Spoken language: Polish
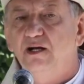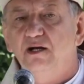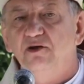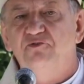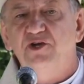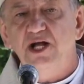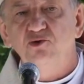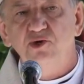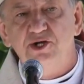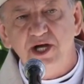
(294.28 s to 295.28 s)

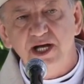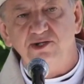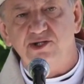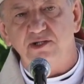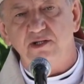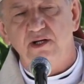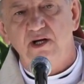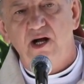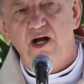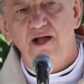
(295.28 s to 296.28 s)
wielu księży,
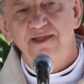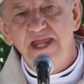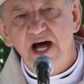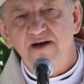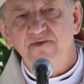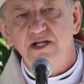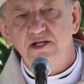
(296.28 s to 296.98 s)
nawet